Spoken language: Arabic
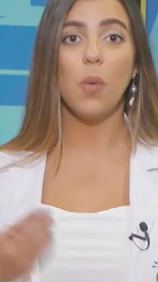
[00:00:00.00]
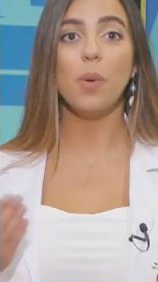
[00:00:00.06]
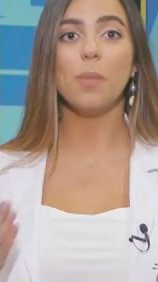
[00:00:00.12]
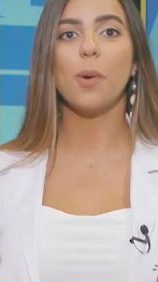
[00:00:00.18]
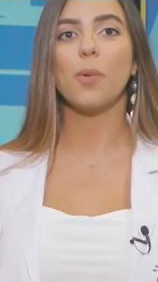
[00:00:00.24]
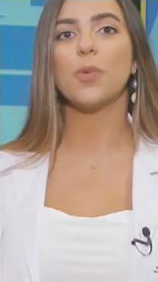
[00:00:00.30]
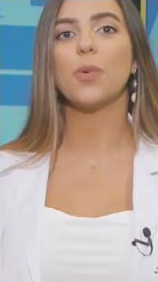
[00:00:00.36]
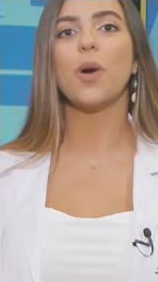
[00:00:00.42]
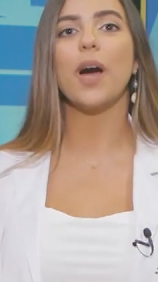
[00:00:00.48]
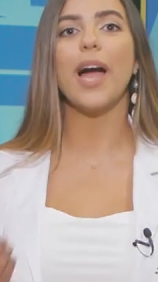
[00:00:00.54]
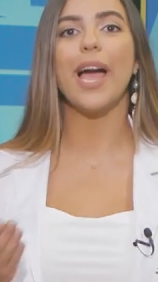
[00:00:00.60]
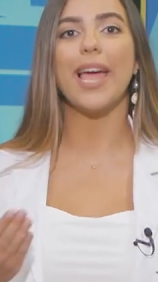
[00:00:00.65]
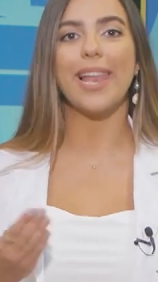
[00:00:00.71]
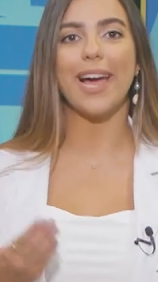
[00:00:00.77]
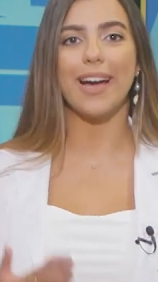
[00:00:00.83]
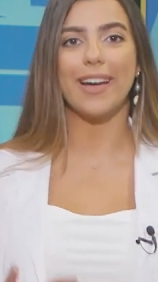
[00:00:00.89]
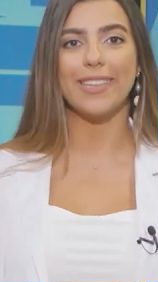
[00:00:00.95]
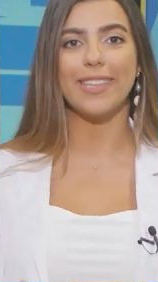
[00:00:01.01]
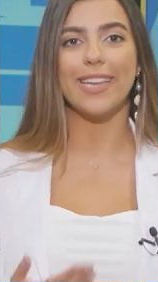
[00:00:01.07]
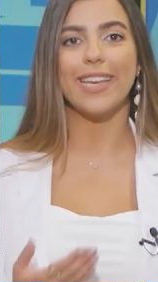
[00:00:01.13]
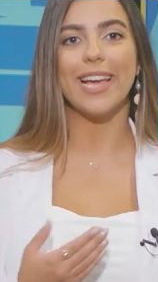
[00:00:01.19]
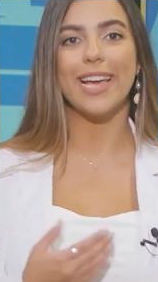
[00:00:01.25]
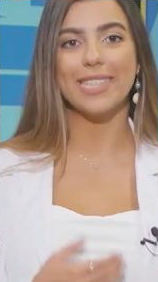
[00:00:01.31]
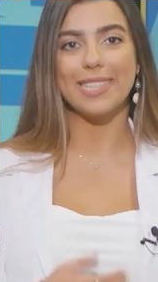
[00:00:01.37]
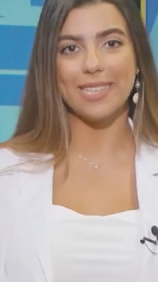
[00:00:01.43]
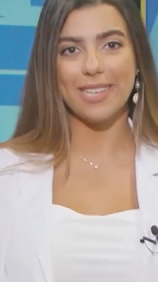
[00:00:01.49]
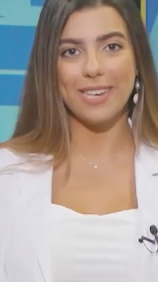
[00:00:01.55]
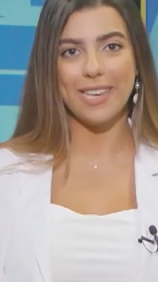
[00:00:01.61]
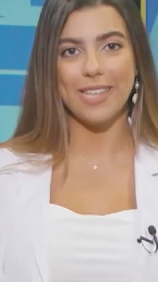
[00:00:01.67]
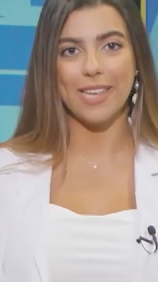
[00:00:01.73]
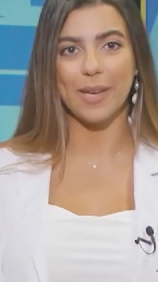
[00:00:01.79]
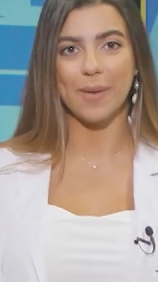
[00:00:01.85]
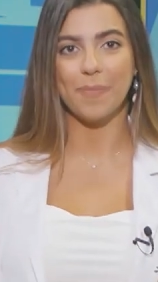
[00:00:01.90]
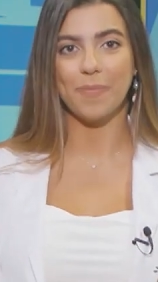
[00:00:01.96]
هو موضوع العاده
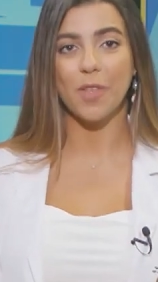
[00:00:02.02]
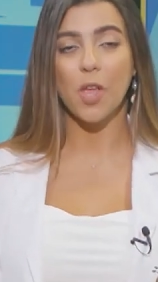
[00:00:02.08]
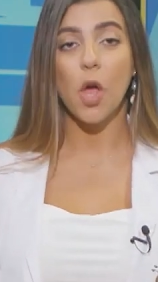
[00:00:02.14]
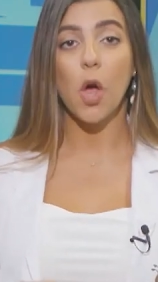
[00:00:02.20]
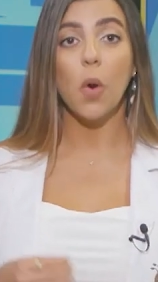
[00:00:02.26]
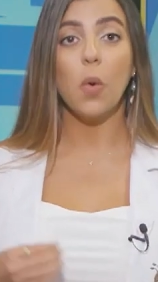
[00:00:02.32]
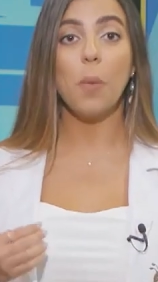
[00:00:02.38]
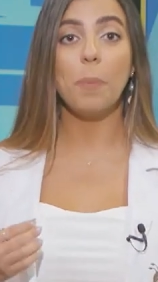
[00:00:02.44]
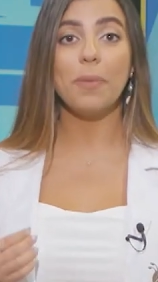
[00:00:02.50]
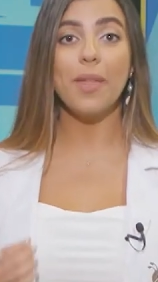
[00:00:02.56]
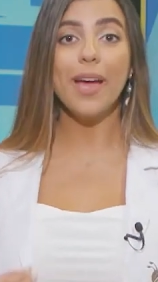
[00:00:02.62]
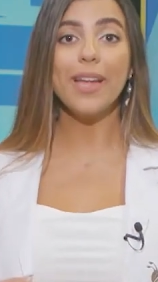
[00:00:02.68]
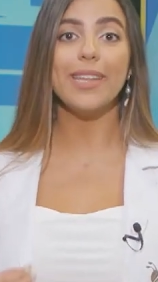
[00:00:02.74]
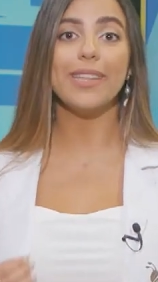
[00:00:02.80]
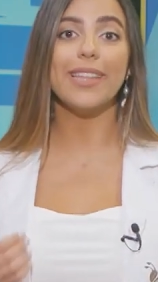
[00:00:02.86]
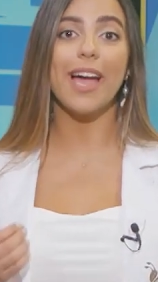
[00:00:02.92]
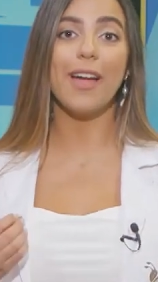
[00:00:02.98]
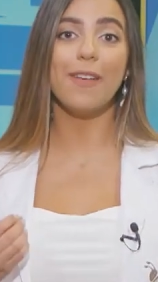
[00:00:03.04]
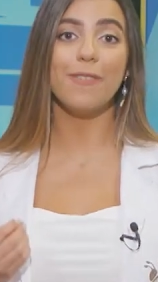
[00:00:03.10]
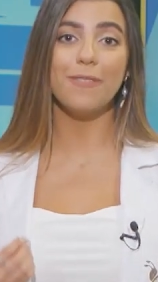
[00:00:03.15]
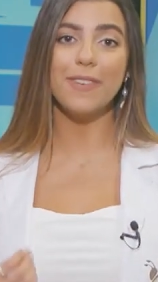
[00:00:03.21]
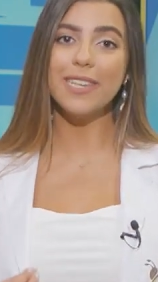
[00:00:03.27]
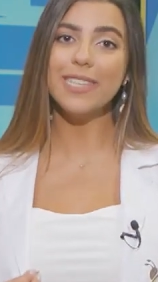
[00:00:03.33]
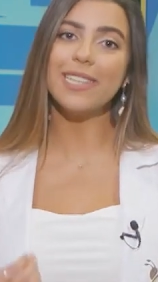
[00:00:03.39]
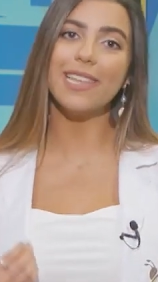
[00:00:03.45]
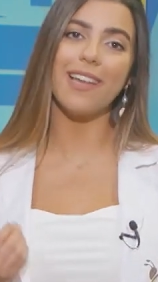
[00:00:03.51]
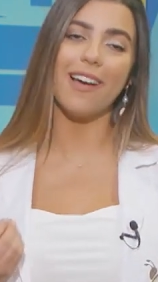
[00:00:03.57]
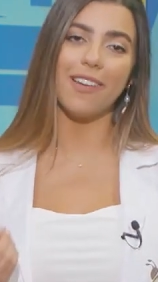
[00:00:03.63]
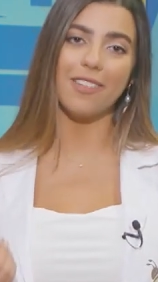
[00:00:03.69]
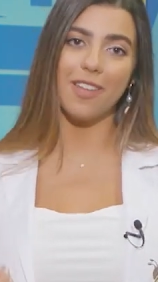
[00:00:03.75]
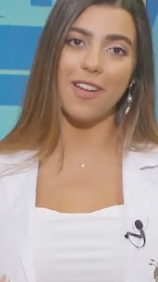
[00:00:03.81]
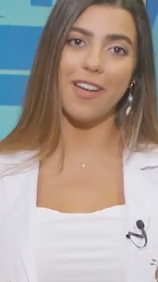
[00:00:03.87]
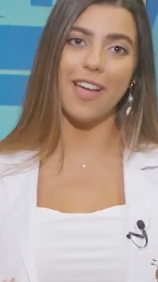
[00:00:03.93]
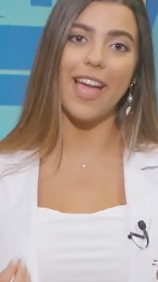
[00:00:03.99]
السريه وبتعني تحفيز
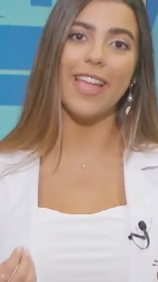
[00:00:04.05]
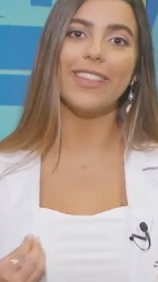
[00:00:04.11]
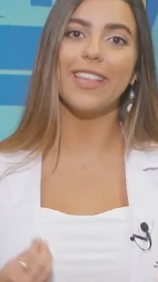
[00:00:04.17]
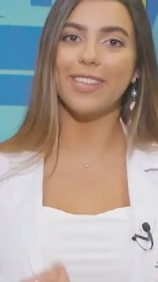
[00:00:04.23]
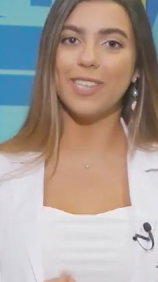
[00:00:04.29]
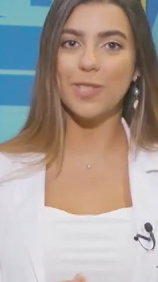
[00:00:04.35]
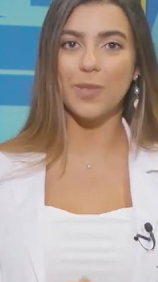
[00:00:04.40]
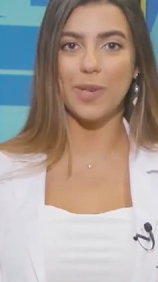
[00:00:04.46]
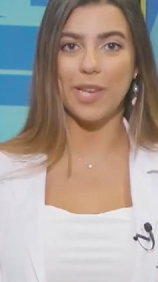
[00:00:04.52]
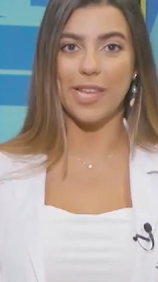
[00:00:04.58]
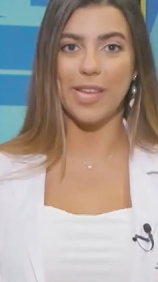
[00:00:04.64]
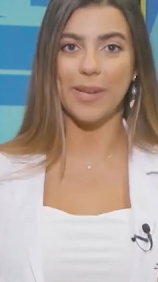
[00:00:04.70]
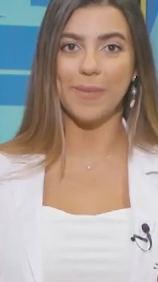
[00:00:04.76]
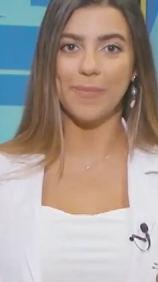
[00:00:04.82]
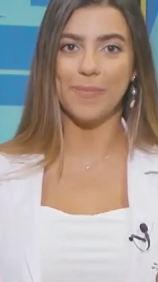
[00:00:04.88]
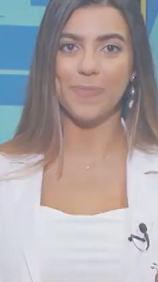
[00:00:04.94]
الاعضاء التناسليه